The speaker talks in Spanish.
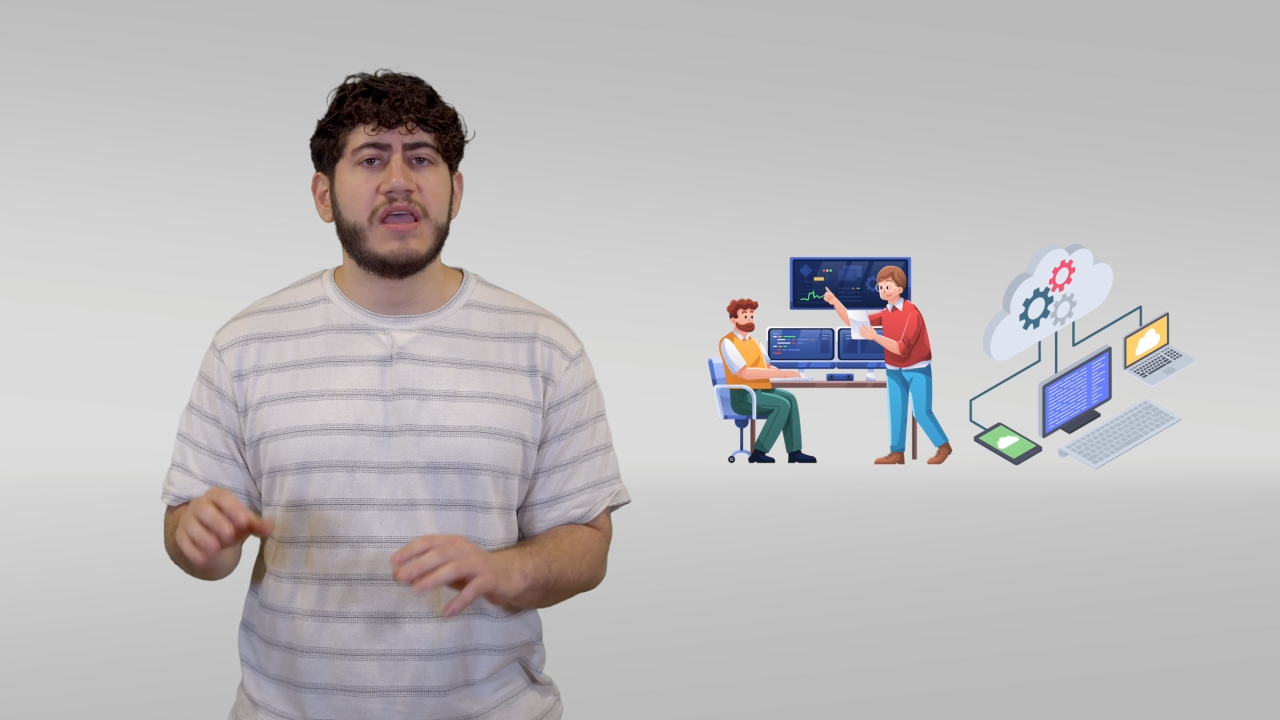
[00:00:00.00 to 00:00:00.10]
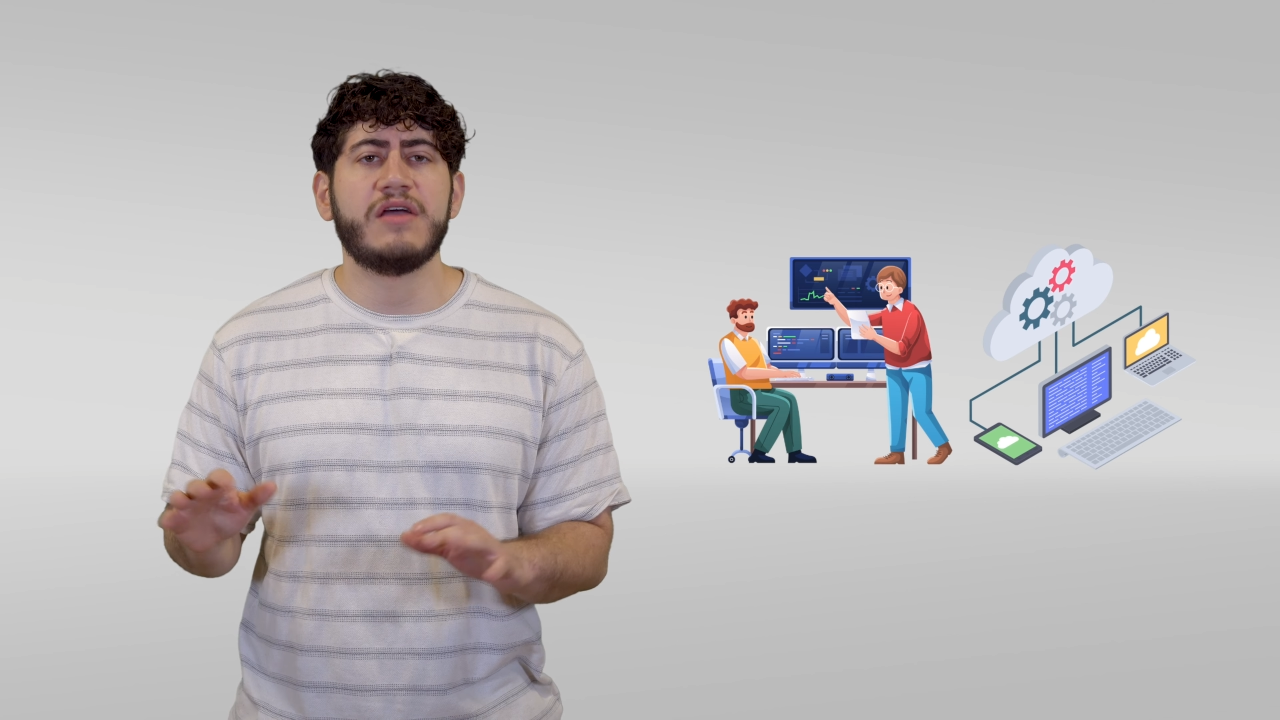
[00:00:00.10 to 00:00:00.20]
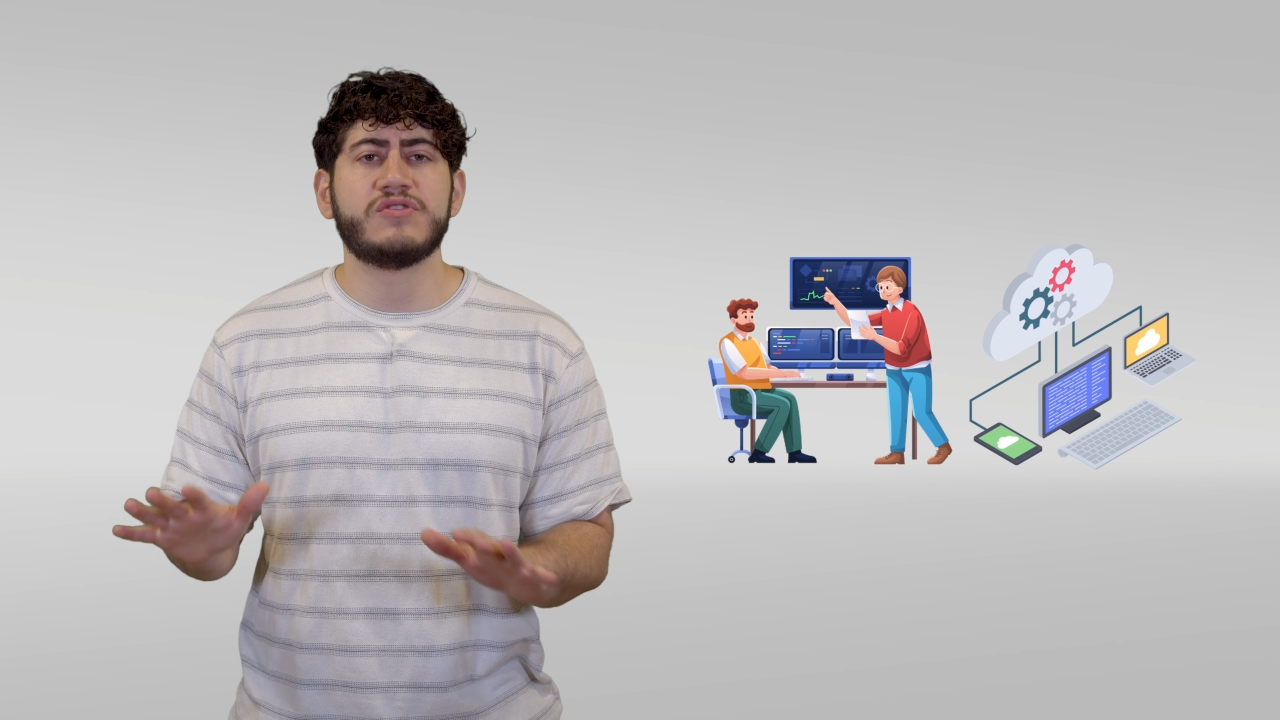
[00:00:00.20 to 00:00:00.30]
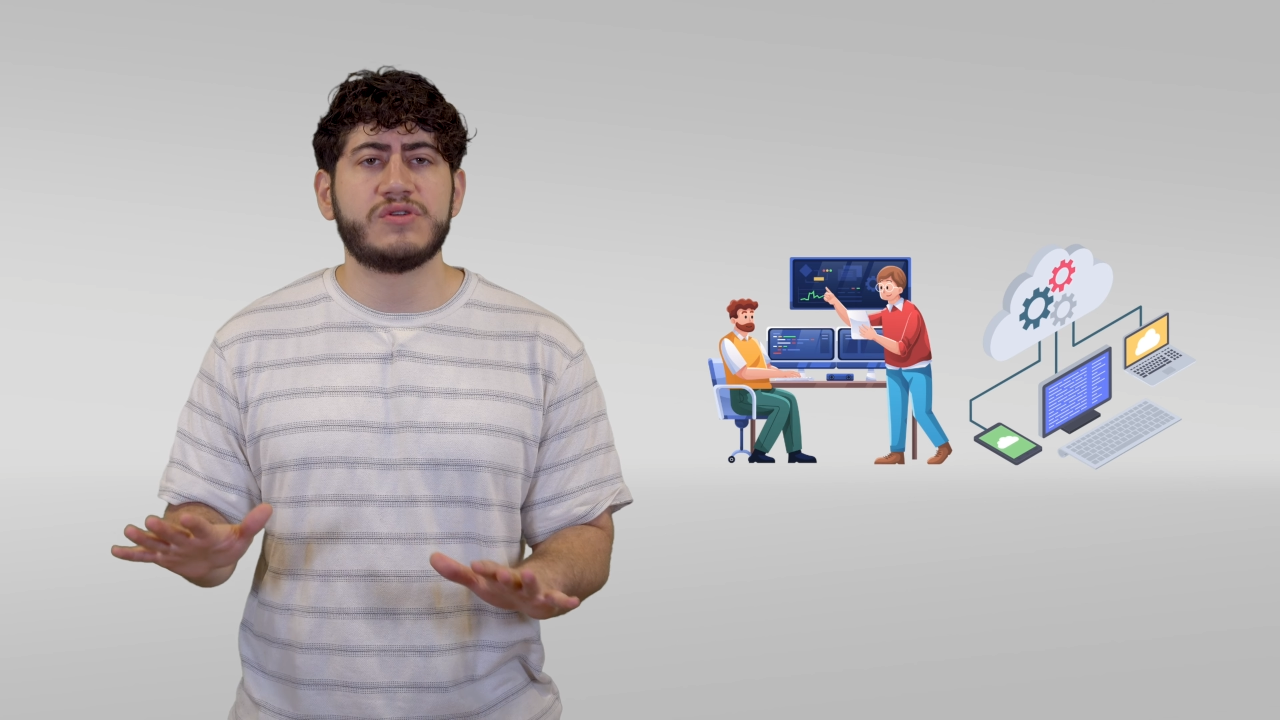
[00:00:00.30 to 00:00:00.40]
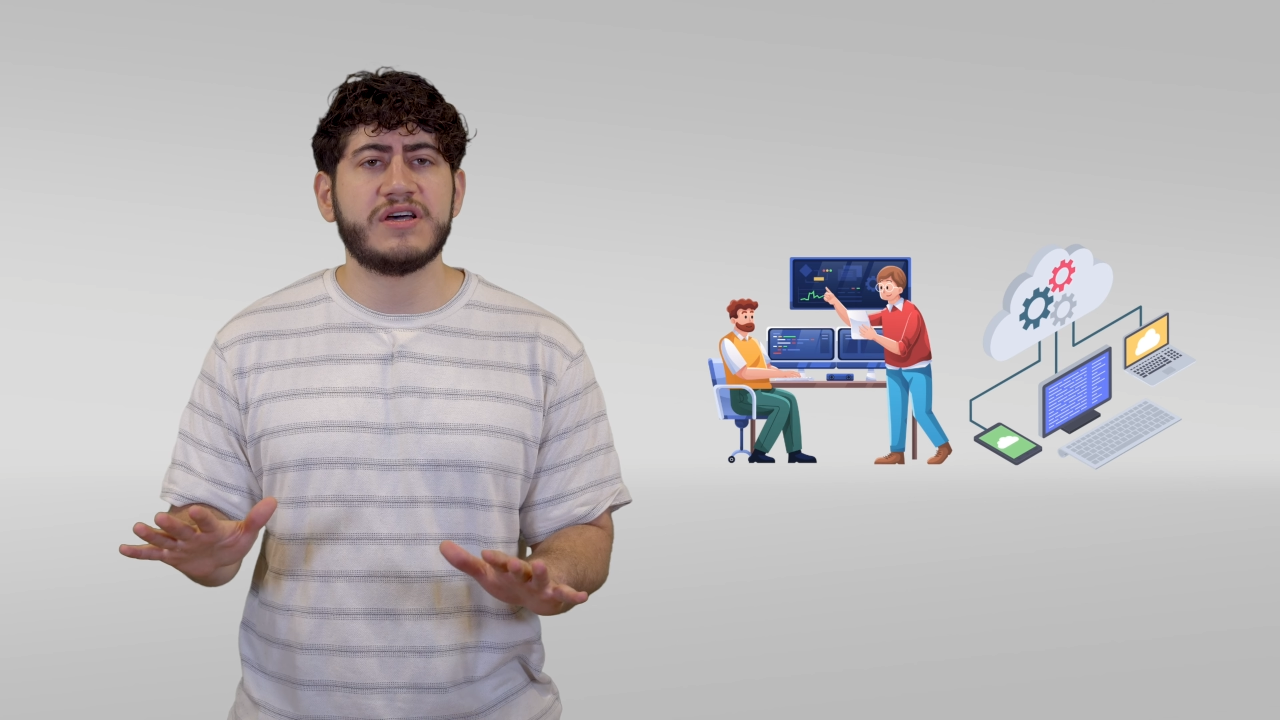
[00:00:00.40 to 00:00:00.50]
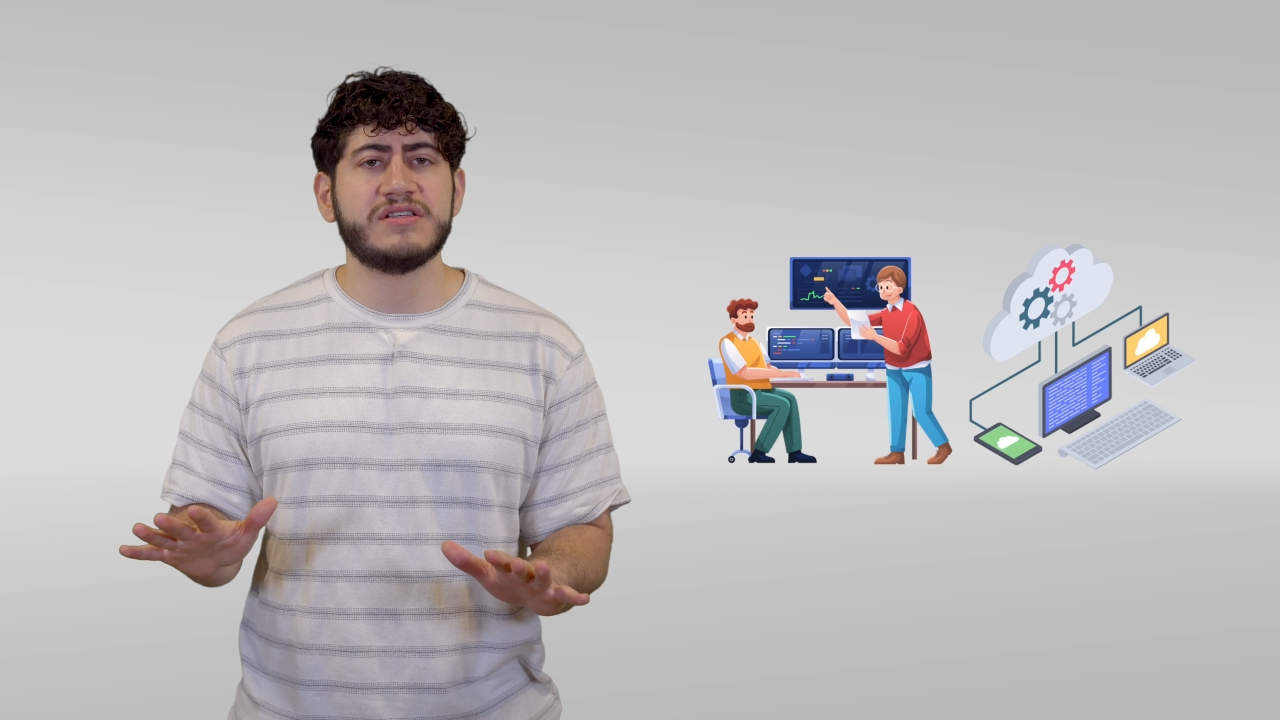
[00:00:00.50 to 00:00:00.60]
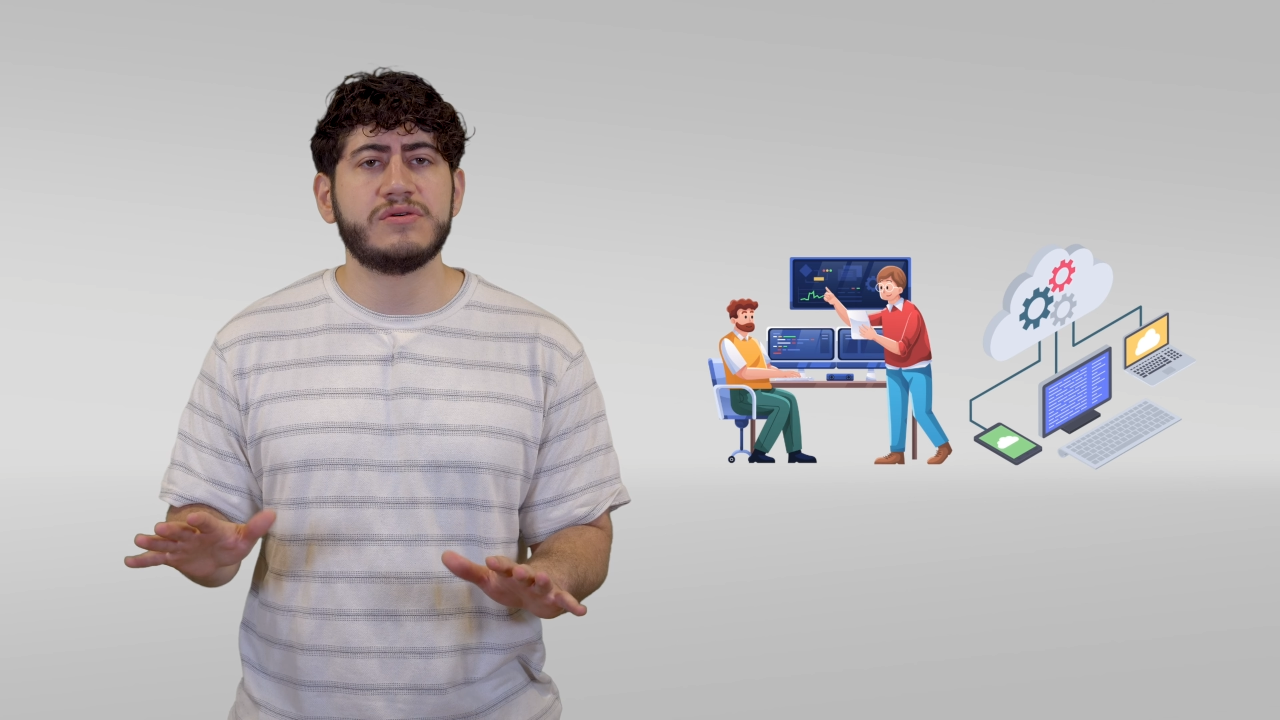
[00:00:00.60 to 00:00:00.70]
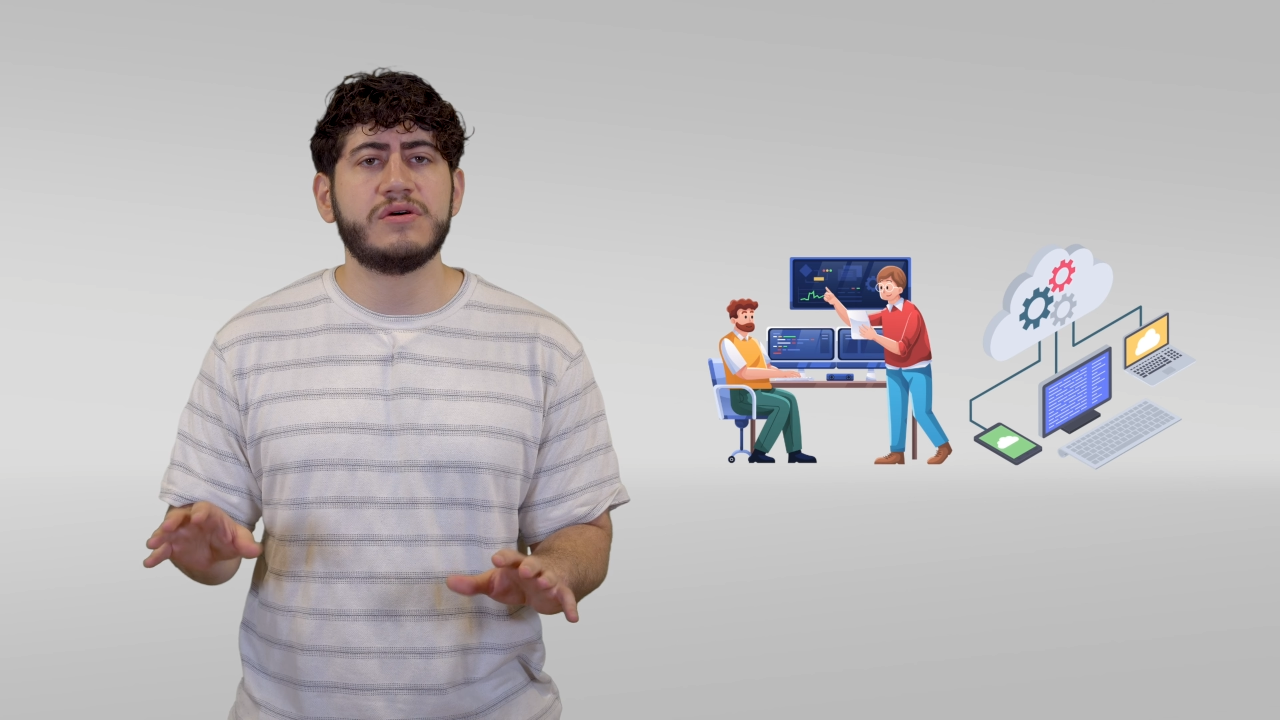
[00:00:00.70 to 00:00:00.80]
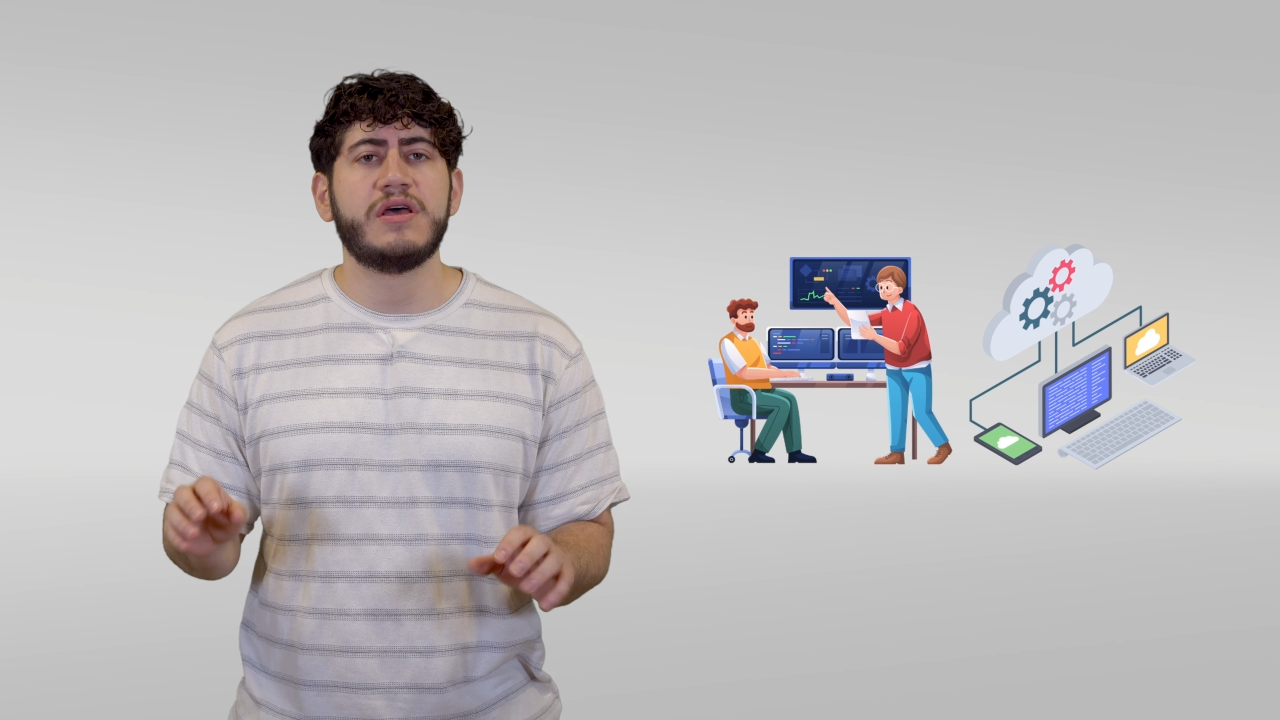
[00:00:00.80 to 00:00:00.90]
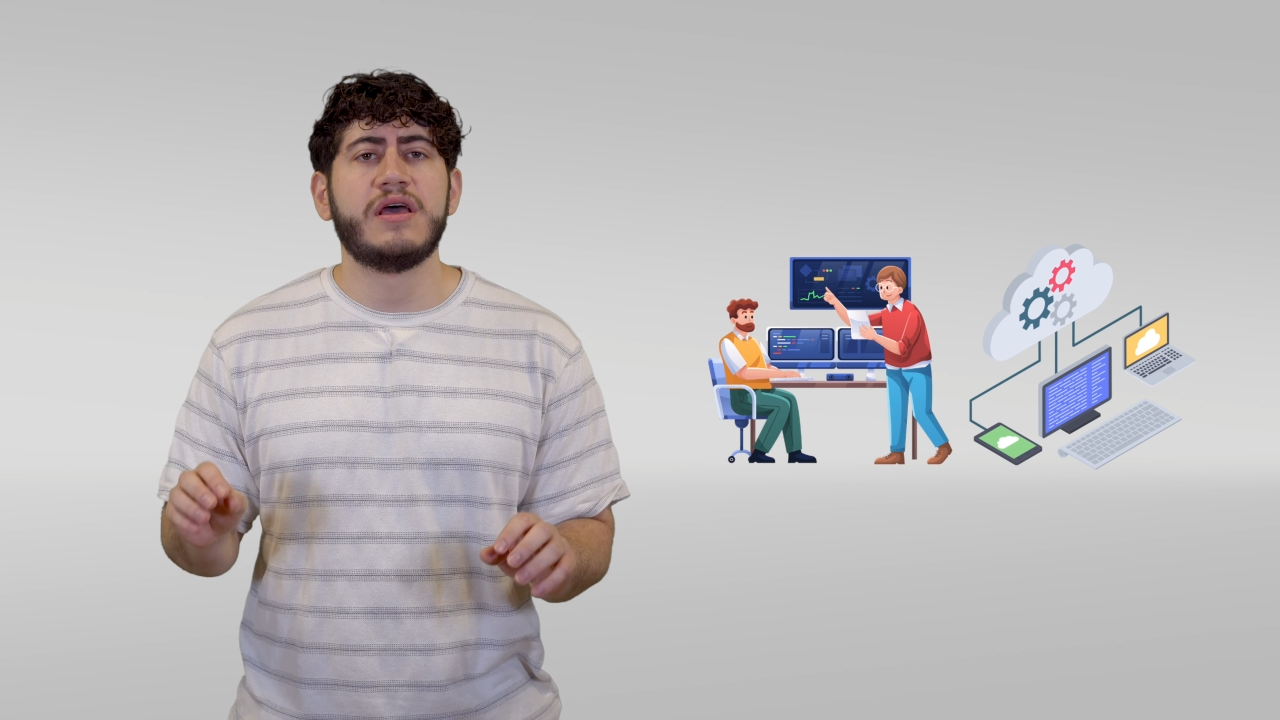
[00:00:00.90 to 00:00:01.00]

En nuestro caso,